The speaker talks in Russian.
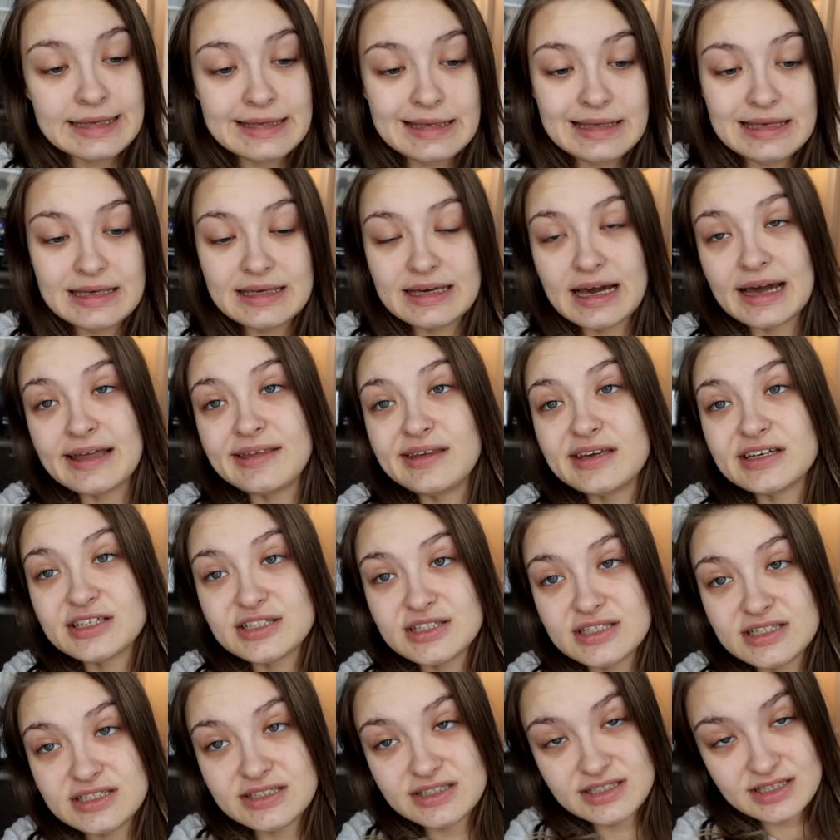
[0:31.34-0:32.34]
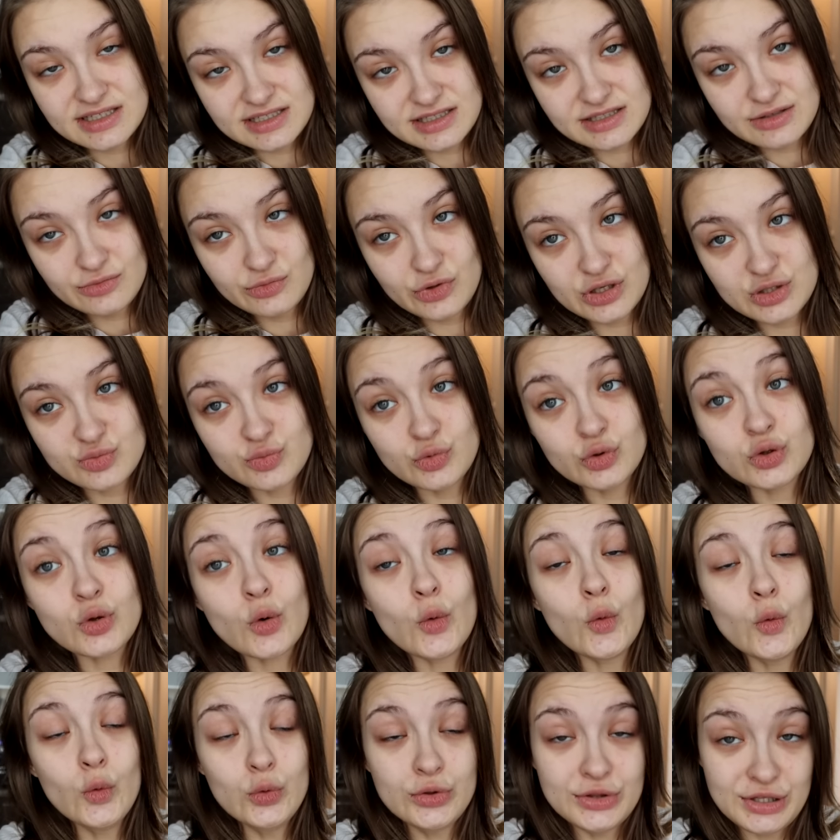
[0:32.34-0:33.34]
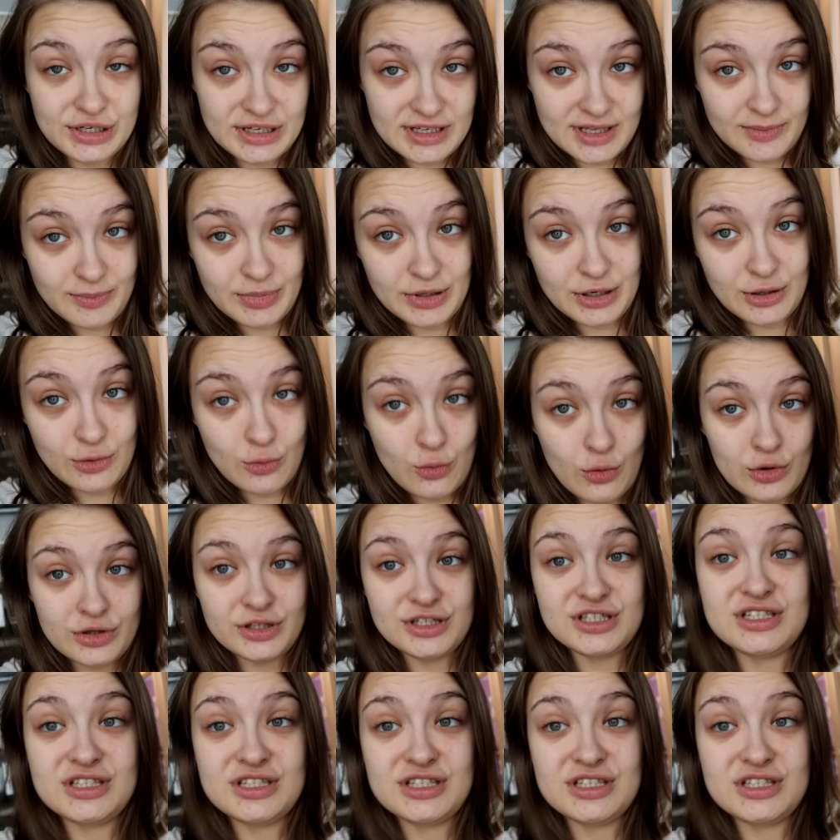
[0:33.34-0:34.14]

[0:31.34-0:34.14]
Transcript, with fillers: И, конечно, естественно, у нас будет утренний переход.